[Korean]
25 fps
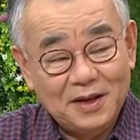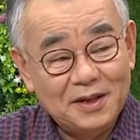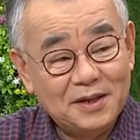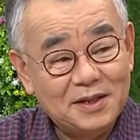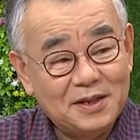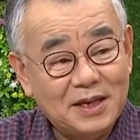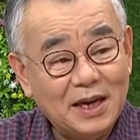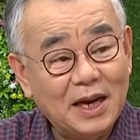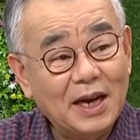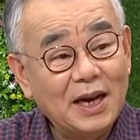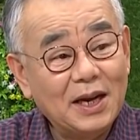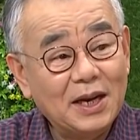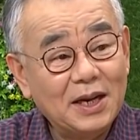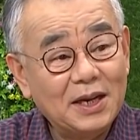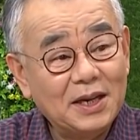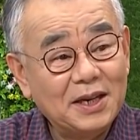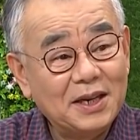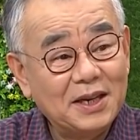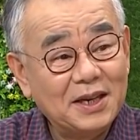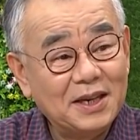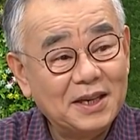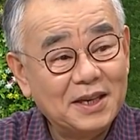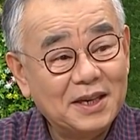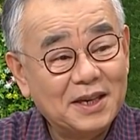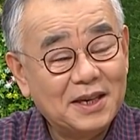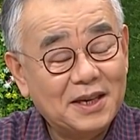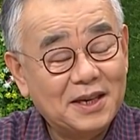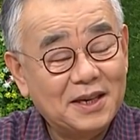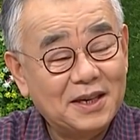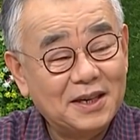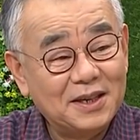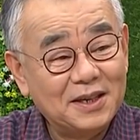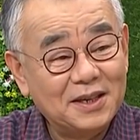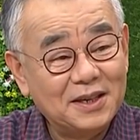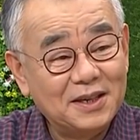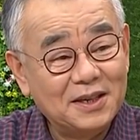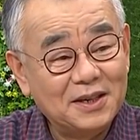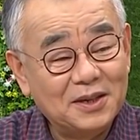제일
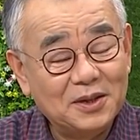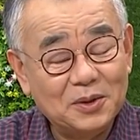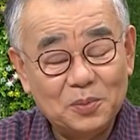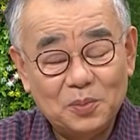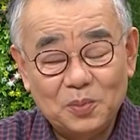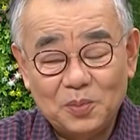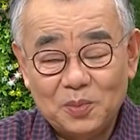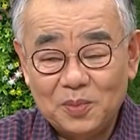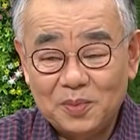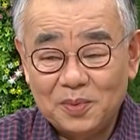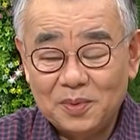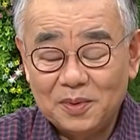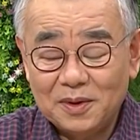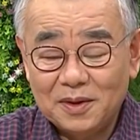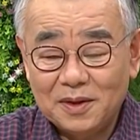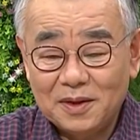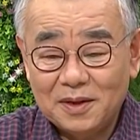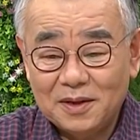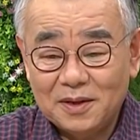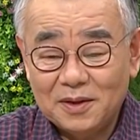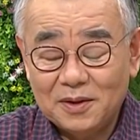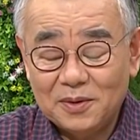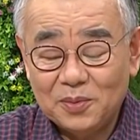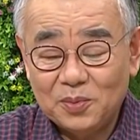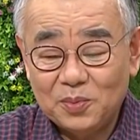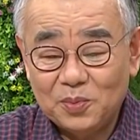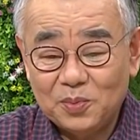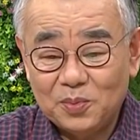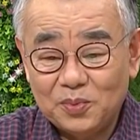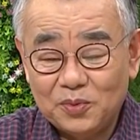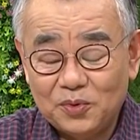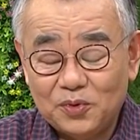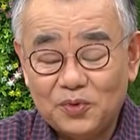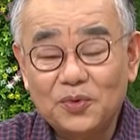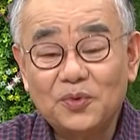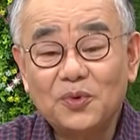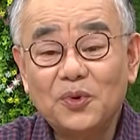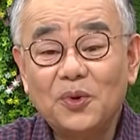그
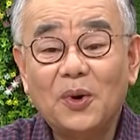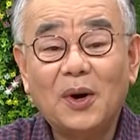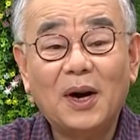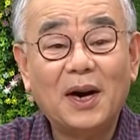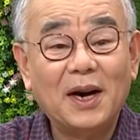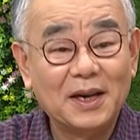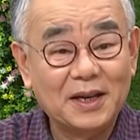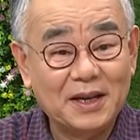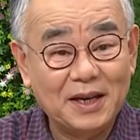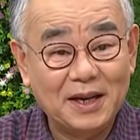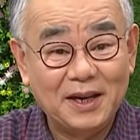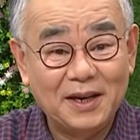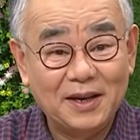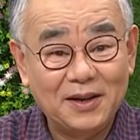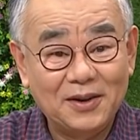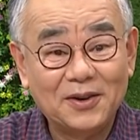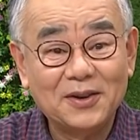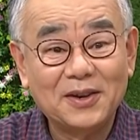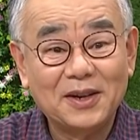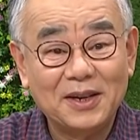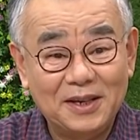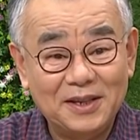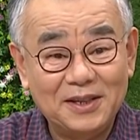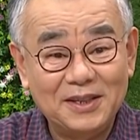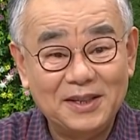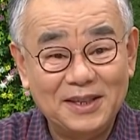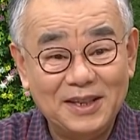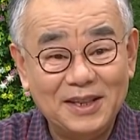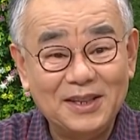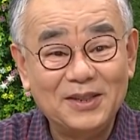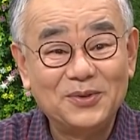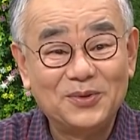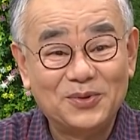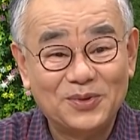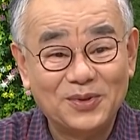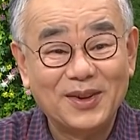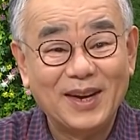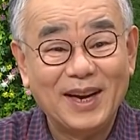중요하게 여기는 일
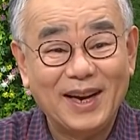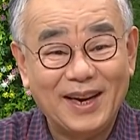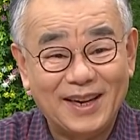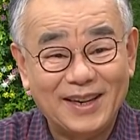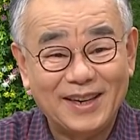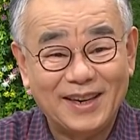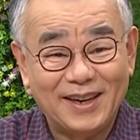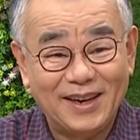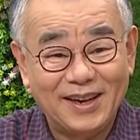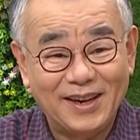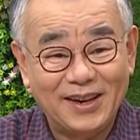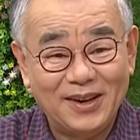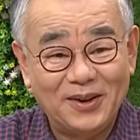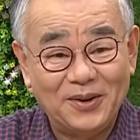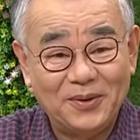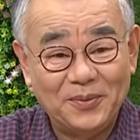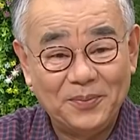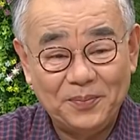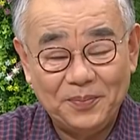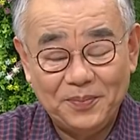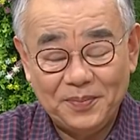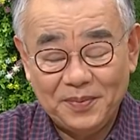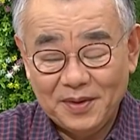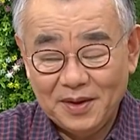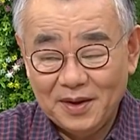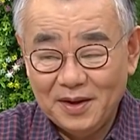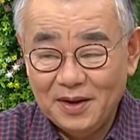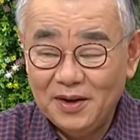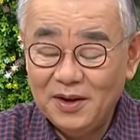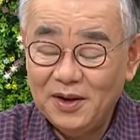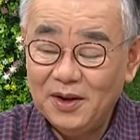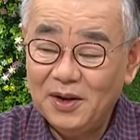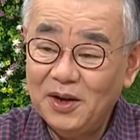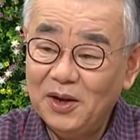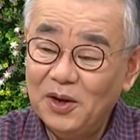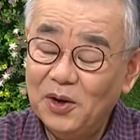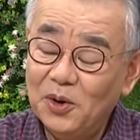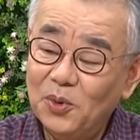중에 하나예요.
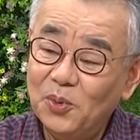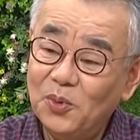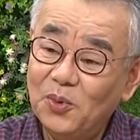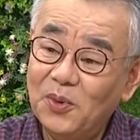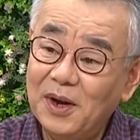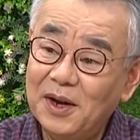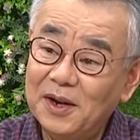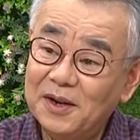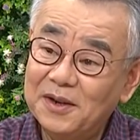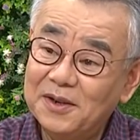왜